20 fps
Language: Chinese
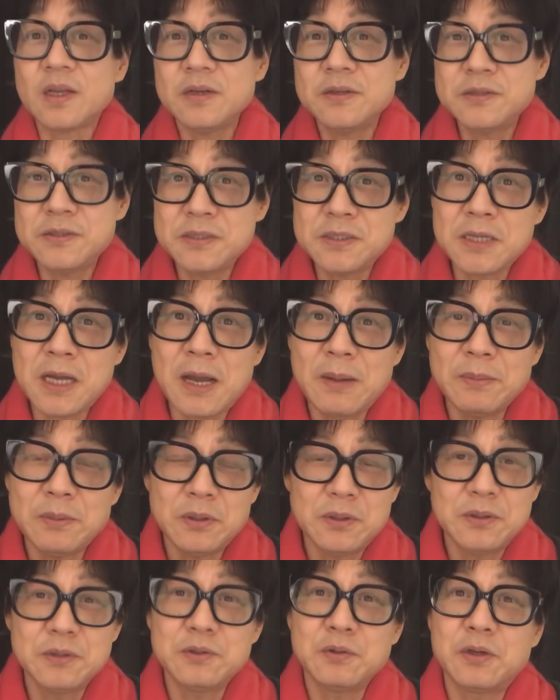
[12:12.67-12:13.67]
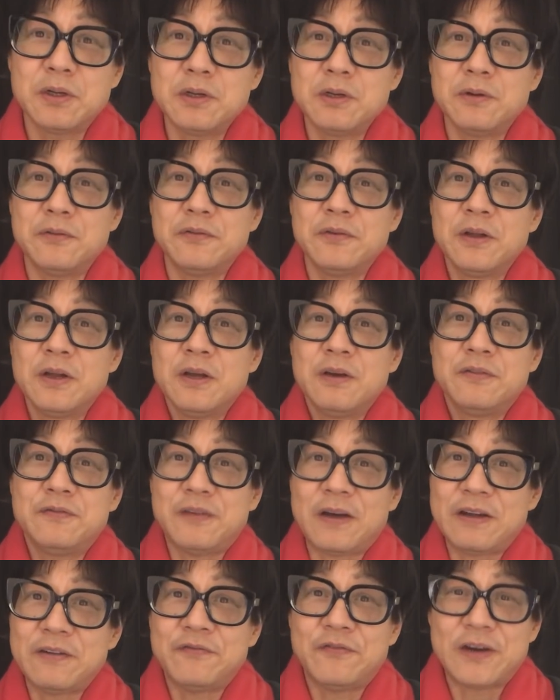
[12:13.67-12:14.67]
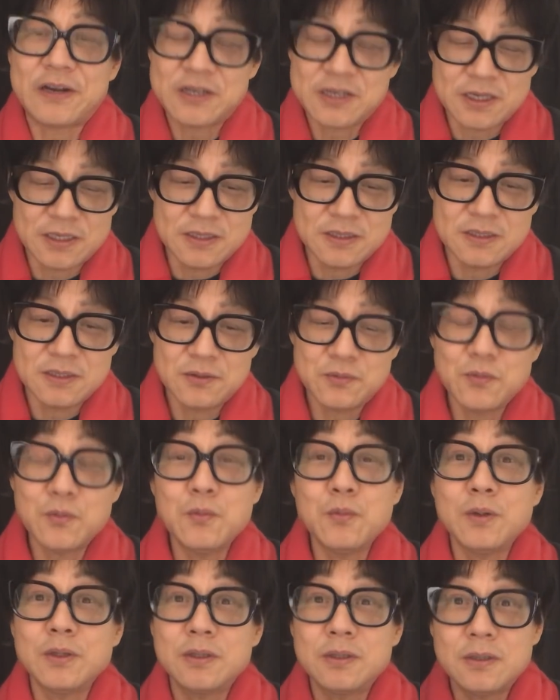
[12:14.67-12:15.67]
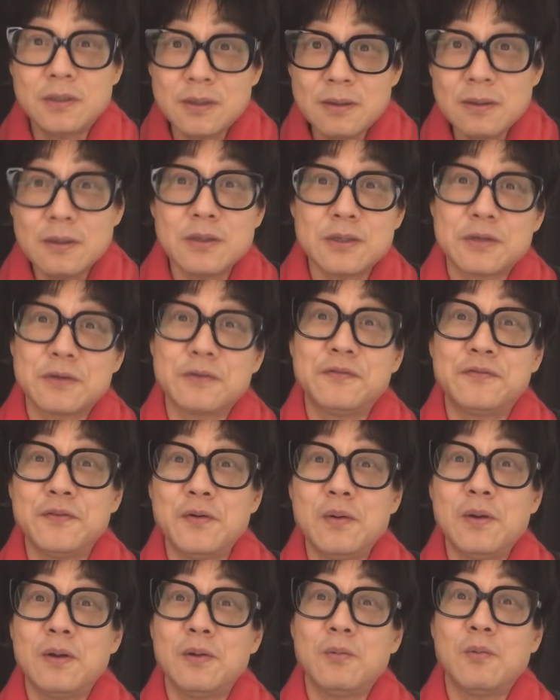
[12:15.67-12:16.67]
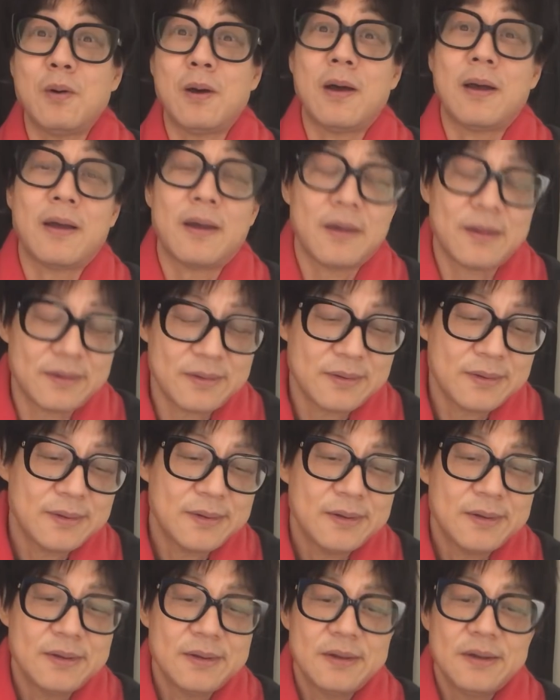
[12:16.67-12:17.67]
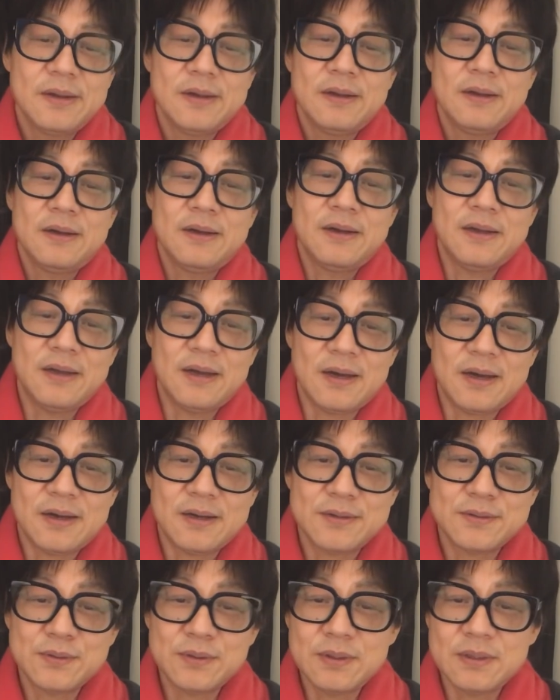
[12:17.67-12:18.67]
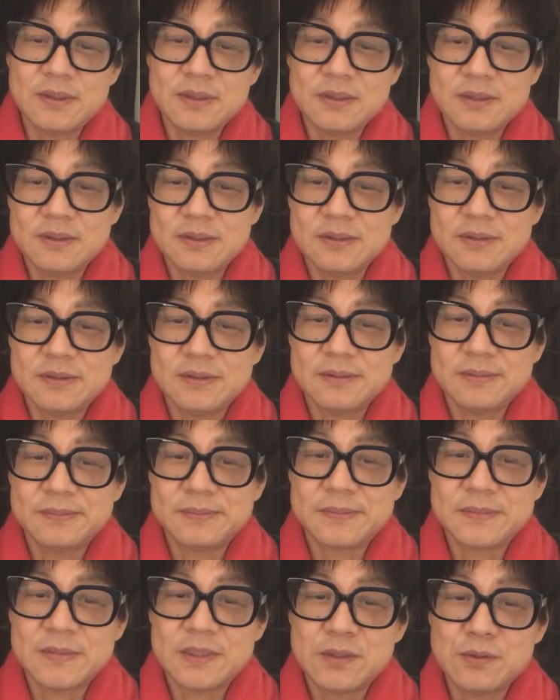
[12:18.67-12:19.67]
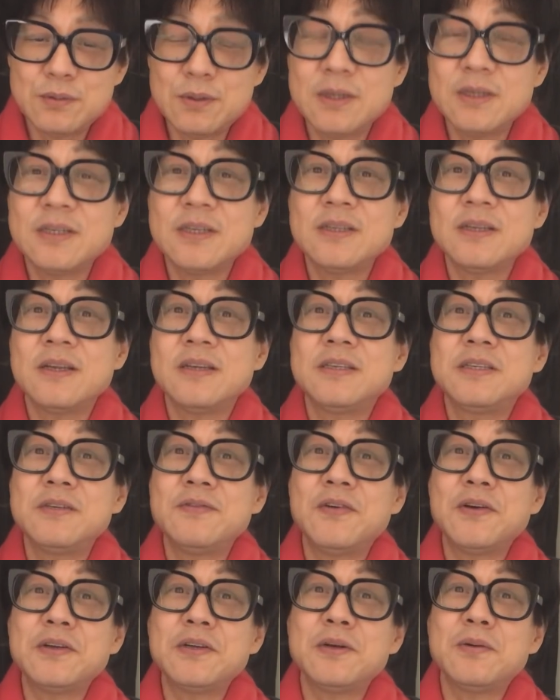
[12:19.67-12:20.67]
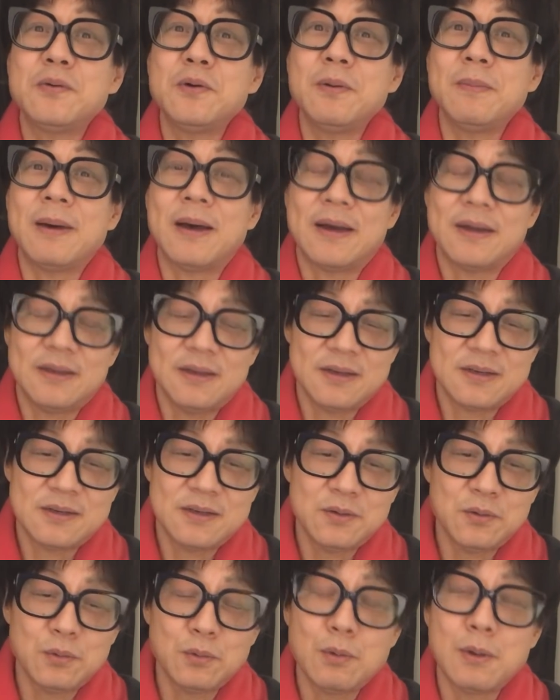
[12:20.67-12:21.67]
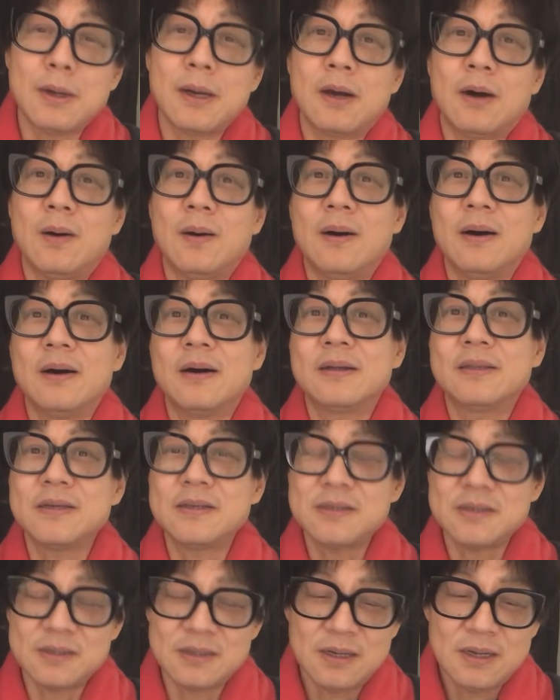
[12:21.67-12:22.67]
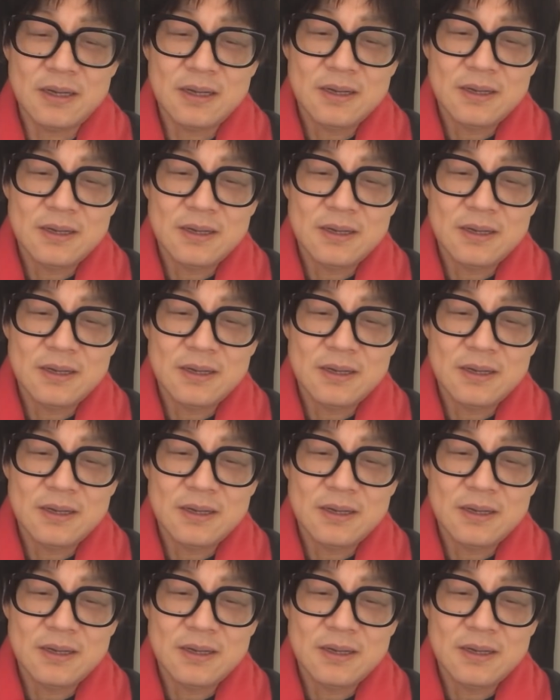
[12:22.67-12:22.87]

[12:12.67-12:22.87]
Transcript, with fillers: 下面的人就跟着发发神经。中国真的是个疯人院。哎呀，所以虽然现在西方社会吧也是一通乱搞啊，但是。